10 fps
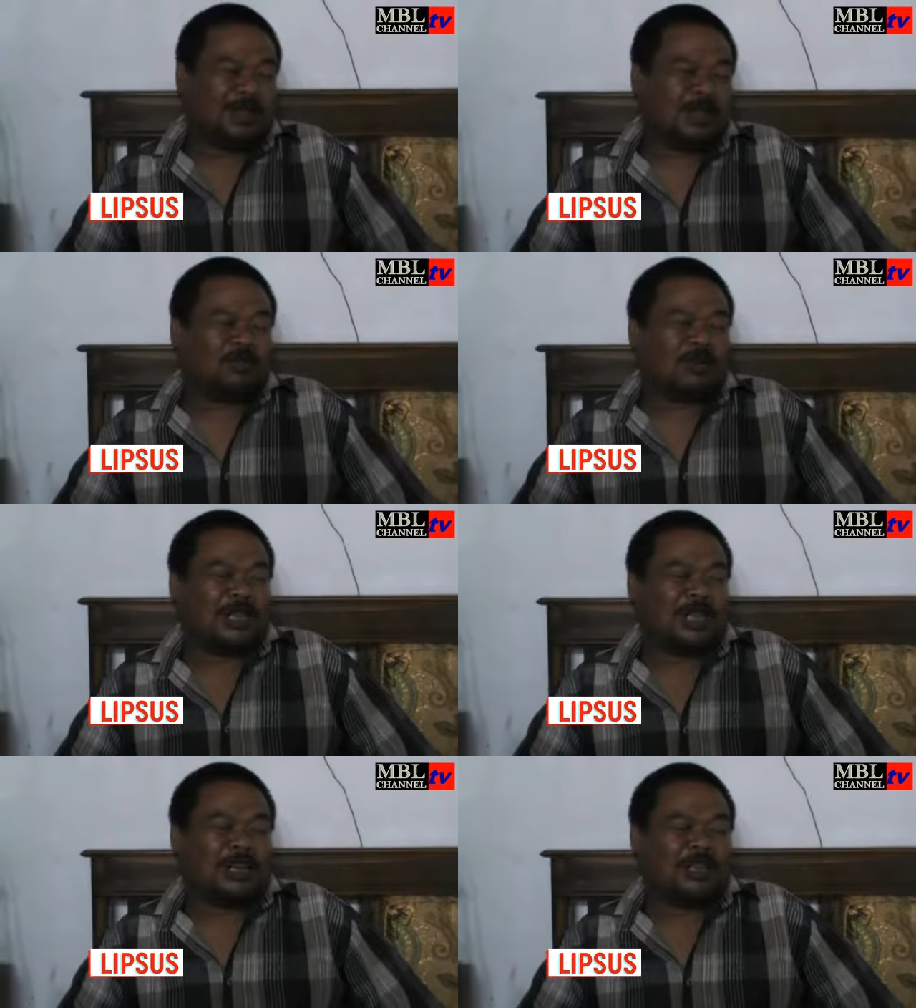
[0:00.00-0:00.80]
Itu
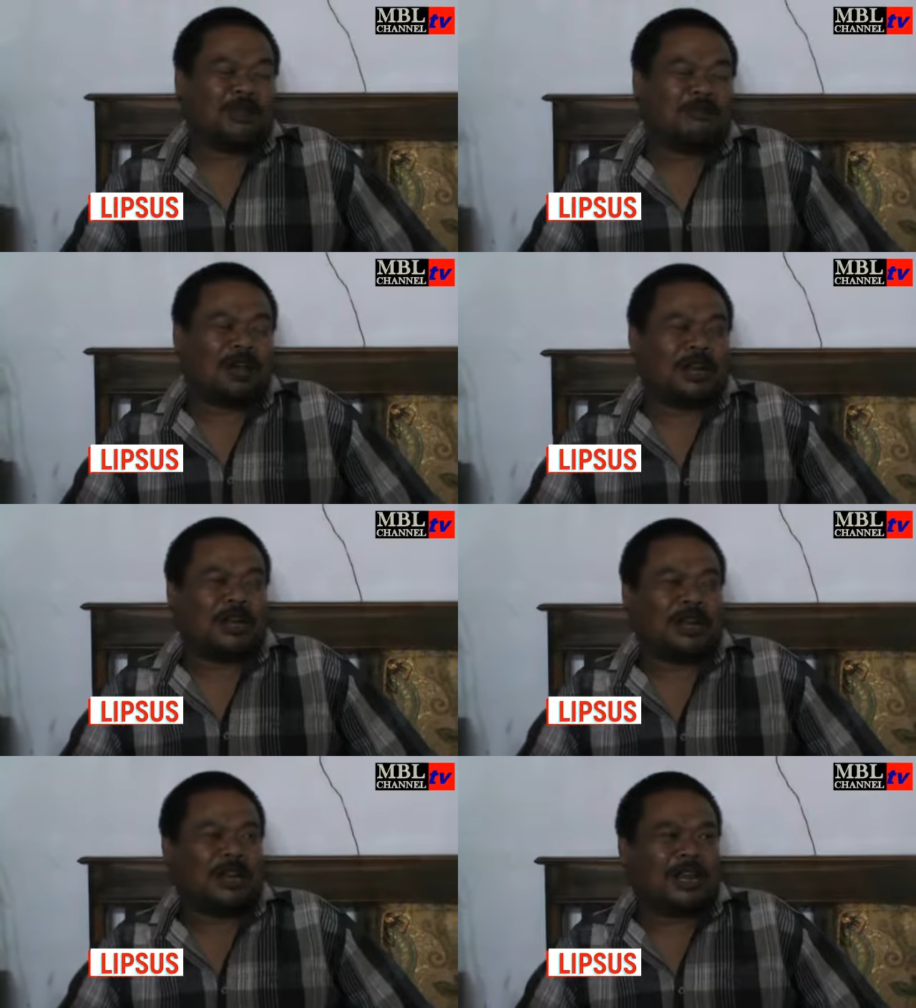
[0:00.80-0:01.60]
kan tadinya
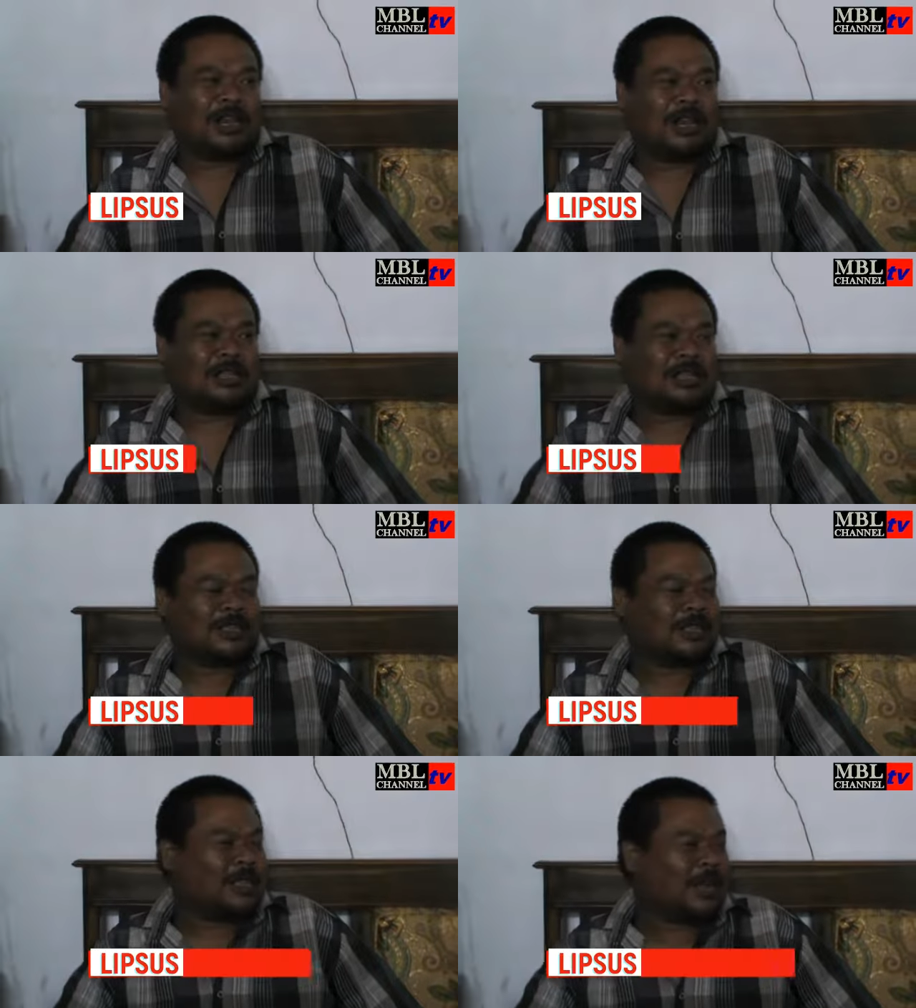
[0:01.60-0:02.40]
warga dari
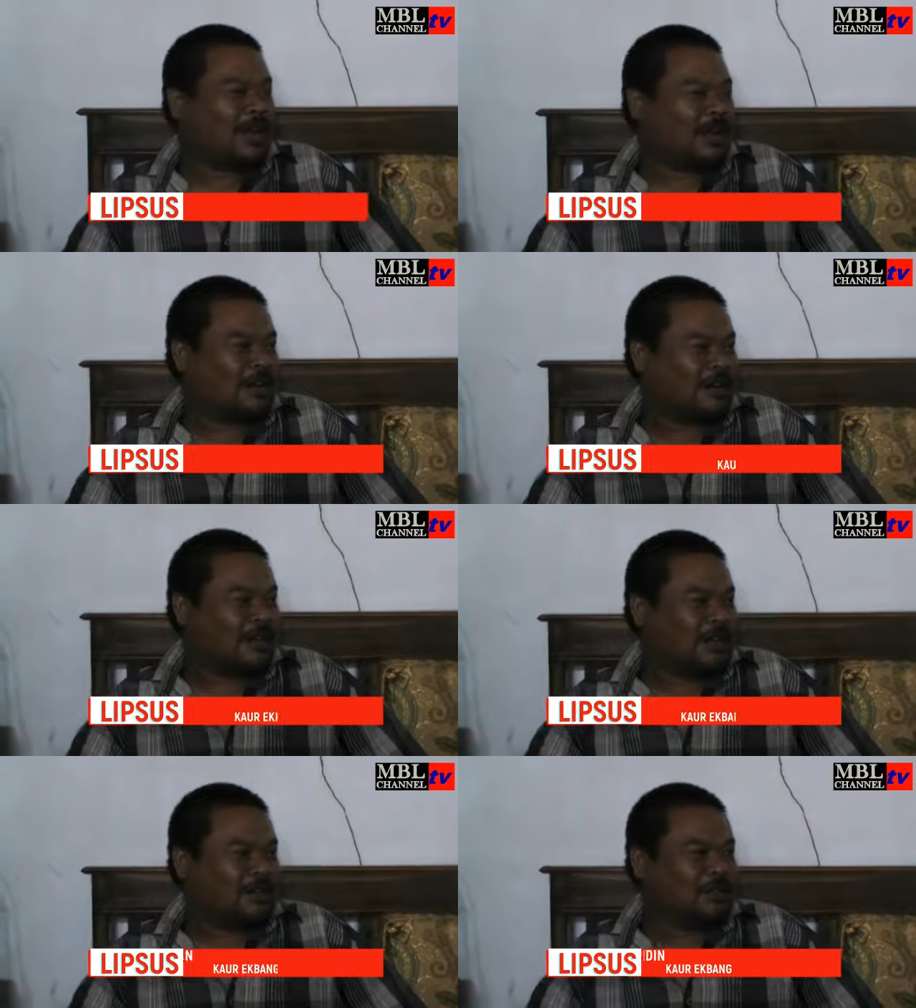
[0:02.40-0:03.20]
desa
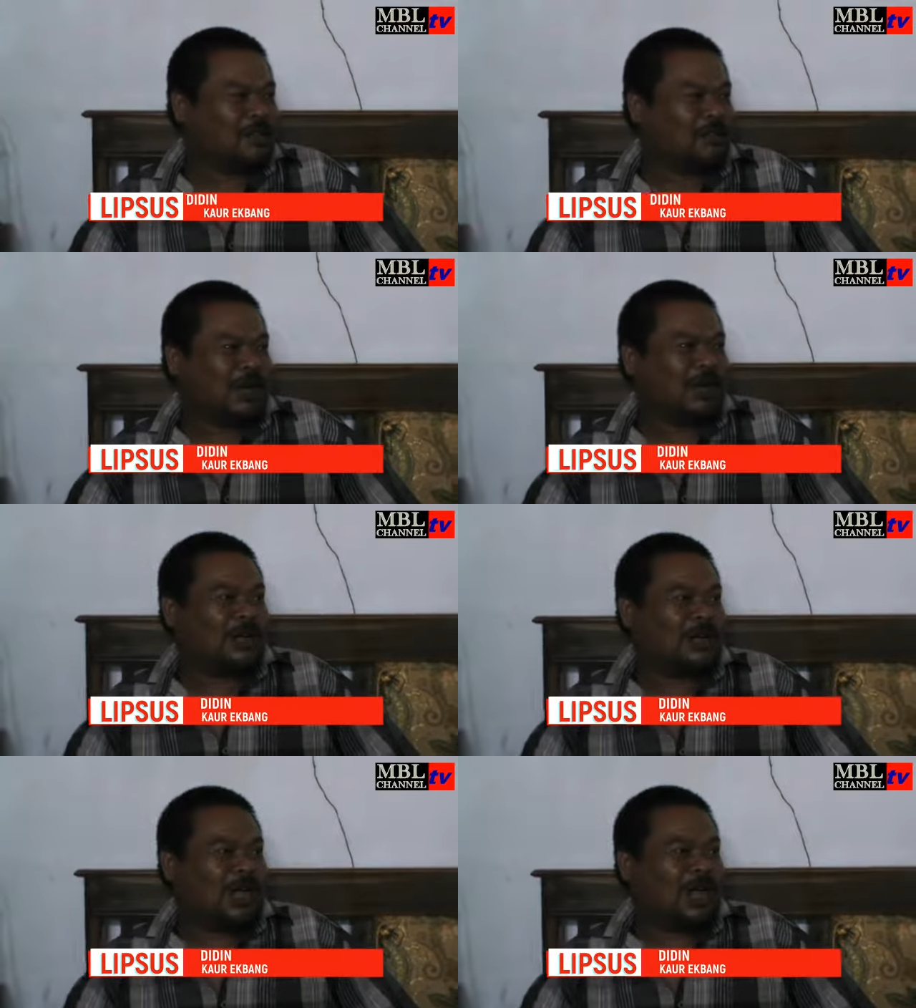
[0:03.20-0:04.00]
Cintalanggeng,
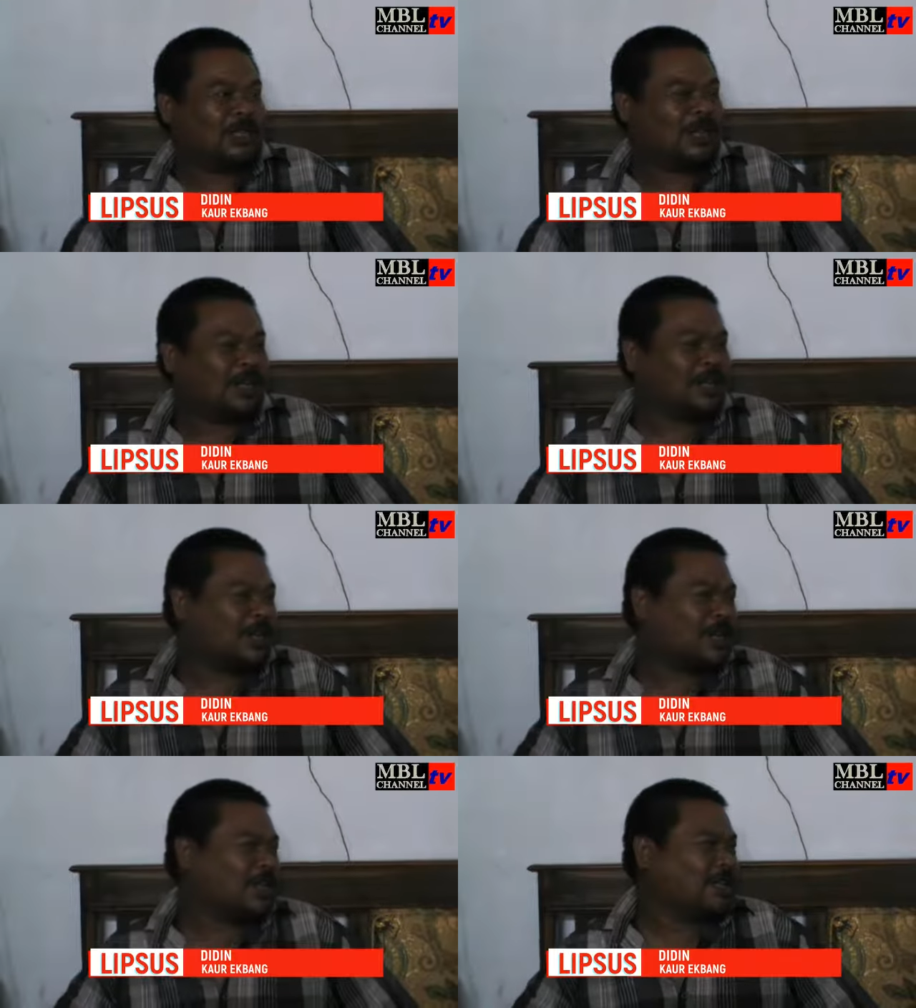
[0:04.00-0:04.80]
cuman dia asalnya
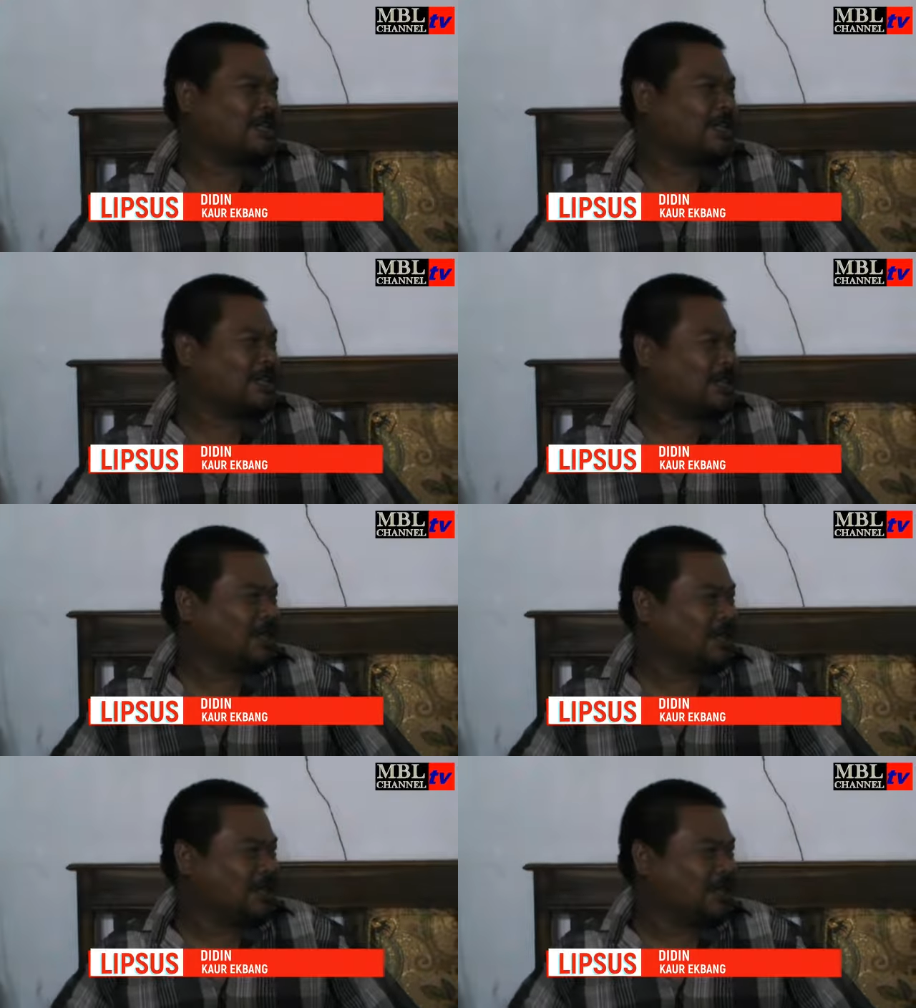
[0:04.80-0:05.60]
dari desa
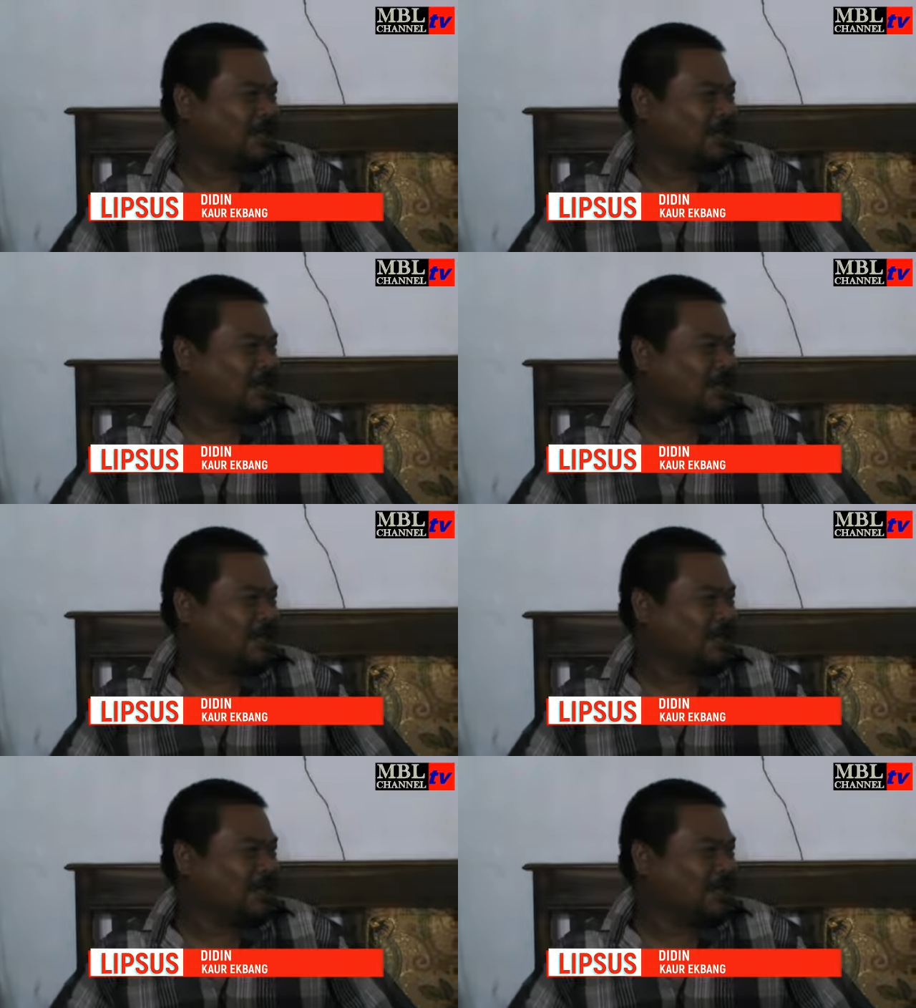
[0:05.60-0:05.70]
sini.